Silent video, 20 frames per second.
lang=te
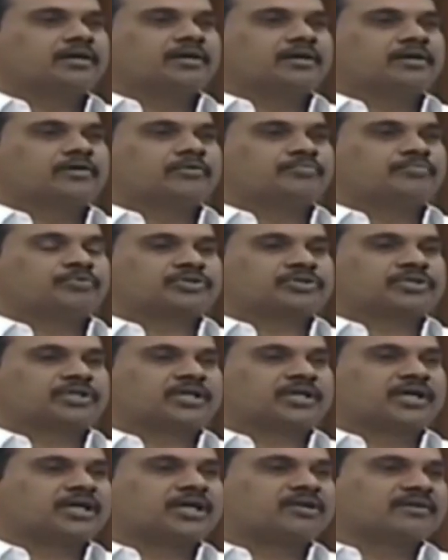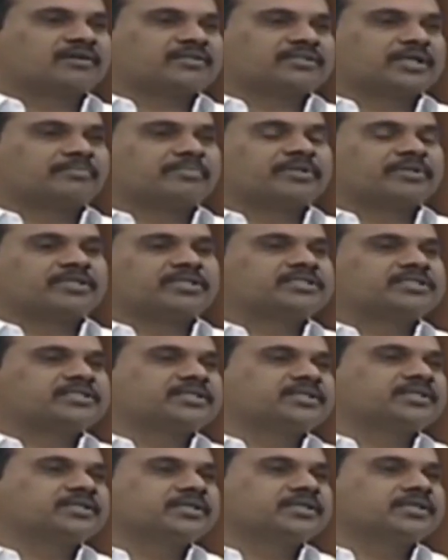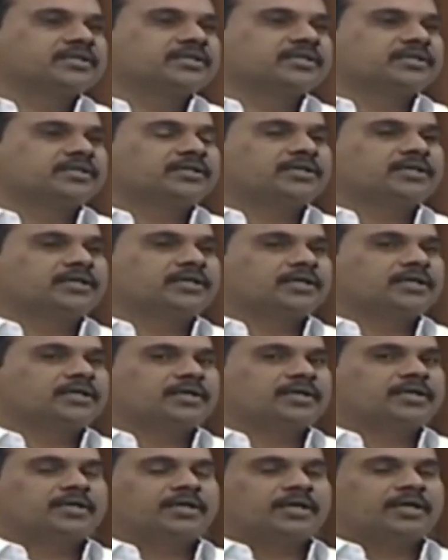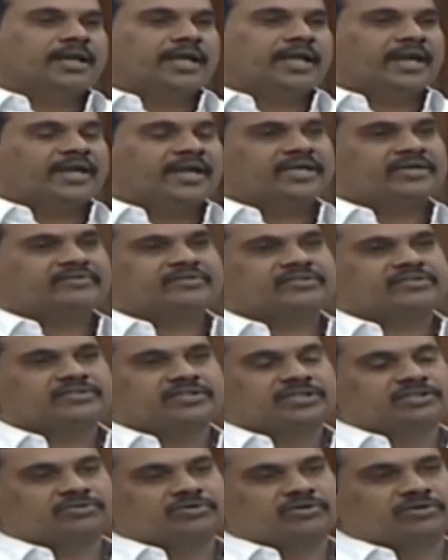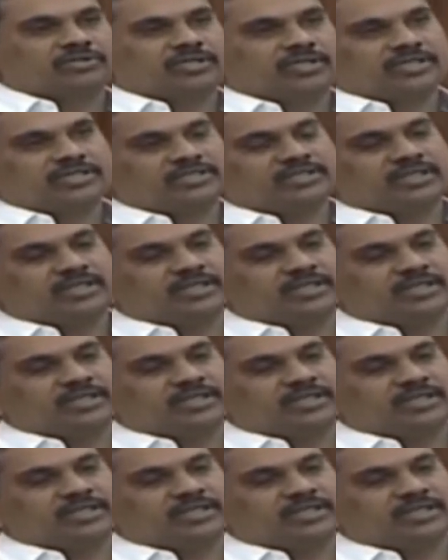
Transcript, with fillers: పుష్కర కాలువ సంబంధించి ల్యాండ్ ఎక్విషన్ తీసుకోవడం జరిగింది సార్